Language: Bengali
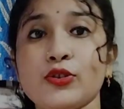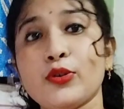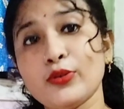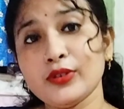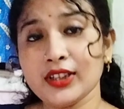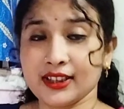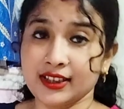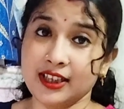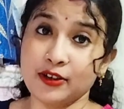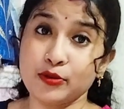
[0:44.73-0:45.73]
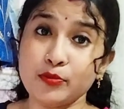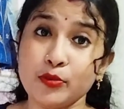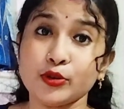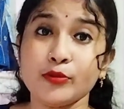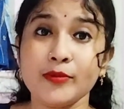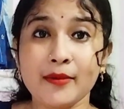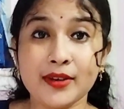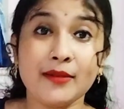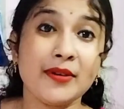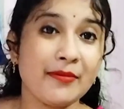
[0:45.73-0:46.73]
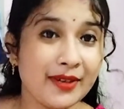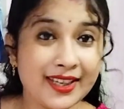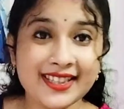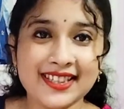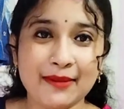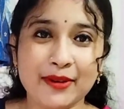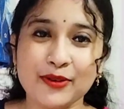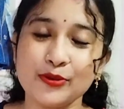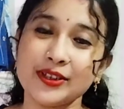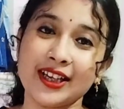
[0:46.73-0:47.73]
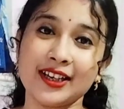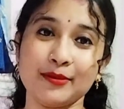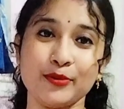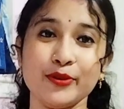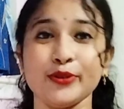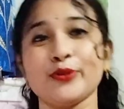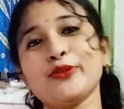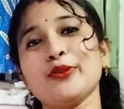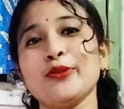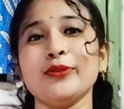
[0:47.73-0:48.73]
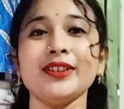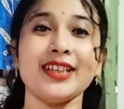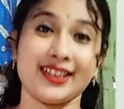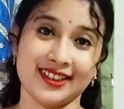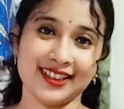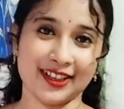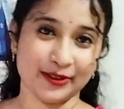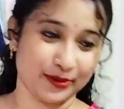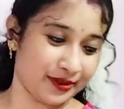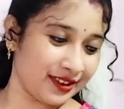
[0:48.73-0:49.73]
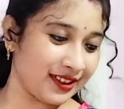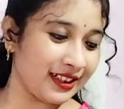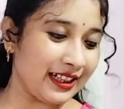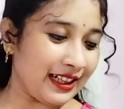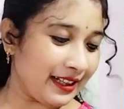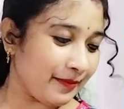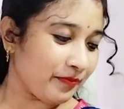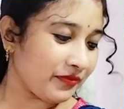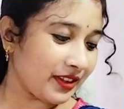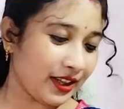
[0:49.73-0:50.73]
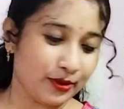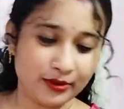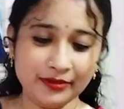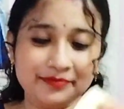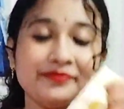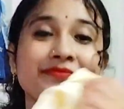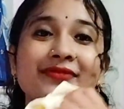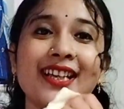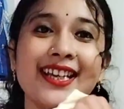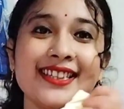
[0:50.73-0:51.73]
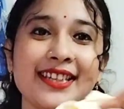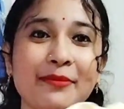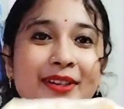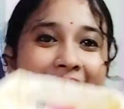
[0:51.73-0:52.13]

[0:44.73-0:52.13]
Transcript: চলুন দেখতে থাকুন প্রথমে আমি আমার মেয়ের জামাগুলো দেখাবো তো চলুন দেখতে থাকুন দেখুন এই জামাটা